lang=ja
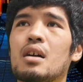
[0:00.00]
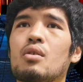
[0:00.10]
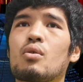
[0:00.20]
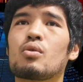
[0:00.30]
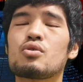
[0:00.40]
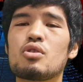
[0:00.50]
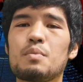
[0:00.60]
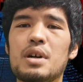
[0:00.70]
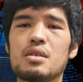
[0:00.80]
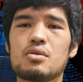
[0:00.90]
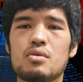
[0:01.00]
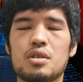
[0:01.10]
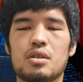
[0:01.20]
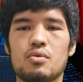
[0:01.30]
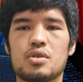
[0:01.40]
あの、腰を回すよ
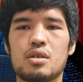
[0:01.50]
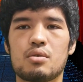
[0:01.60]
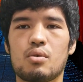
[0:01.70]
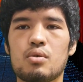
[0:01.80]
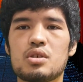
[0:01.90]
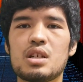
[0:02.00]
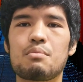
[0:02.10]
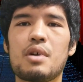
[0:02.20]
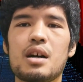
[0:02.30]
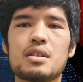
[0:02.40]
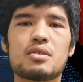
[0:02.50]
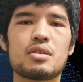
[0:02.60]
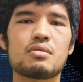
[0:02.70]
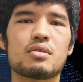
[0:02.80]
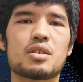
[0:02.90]
うにって教えると腰が回り
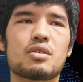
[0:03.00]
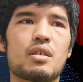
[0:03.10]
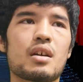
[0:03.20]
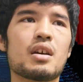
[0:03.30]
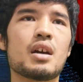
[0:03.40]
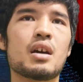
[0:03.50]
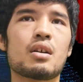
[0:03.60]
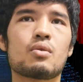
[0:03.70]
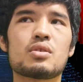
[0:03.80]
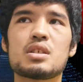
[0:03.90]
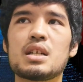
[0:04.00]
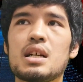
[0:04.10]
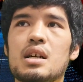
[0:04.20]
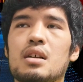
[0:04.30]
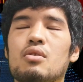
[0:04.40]
すぎるんですよね。腰
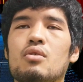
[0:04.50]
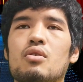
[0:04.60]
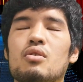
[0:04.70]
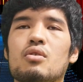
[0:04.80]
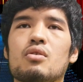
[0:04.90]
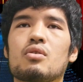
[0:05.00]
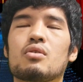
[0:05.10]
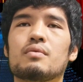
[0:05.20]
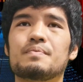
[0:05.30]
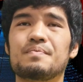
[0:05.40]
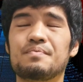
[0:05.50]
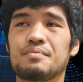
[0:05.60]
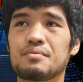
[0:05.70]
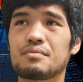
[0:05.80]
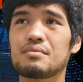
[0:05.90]
が、あの
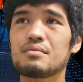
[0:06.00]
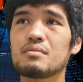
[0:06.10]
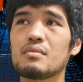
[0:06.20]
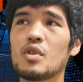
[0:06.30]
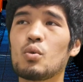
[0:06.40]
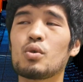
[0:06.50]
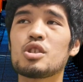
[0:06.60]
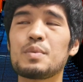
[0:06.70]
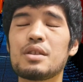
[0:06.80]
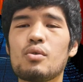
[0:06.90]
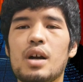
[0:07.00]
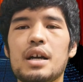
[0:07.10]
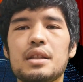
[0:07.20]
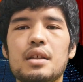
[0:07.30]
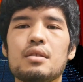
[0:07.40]
骨盤の
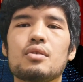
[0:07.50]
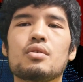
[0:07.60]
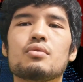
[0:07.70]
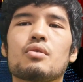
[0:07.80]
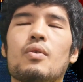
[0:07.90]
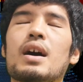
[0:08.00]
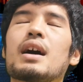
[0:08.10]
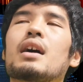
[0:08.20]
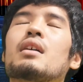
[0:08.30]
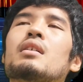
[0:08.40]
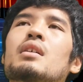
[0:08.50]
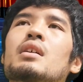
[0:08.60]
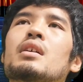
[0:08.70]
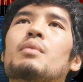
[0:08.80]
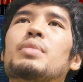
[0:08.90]
回転っていうのは、
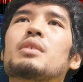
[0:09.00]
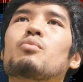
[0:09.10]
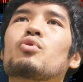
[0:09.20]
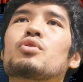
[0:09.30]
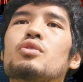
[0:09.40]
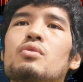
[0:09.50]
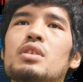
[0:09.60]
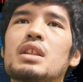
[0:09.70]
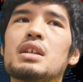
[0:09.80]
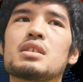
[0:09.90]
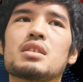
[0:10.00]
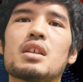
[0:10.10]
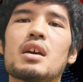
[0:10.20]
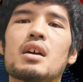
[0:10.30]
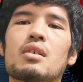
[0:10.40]
やっぱり目標に対し
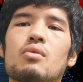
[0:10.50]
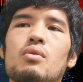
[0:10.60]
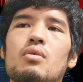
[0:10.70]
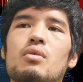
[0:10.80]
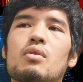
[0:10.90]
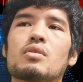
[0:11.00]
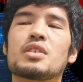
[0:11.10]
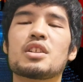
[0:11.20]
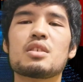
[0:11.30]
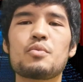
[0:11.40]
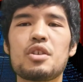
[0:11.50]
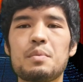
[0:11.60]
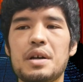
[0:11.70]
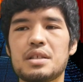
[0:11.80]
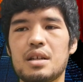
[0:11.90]
て、こう、絶妙
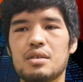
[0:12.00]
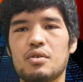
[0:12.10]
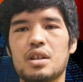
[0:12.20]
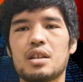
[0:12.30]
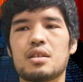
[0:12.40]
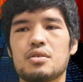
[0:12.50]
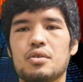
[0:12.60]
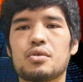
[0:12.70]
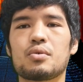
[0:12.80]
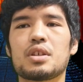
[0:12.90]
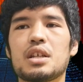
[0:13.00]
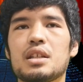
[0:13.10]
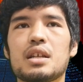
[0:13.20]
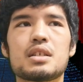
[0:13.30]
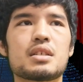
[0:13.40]
に回さないといけないんですよ。標的
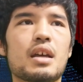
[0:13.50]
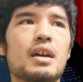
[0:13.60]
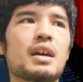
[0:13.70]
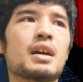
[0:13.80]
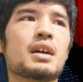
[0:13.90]
に対して。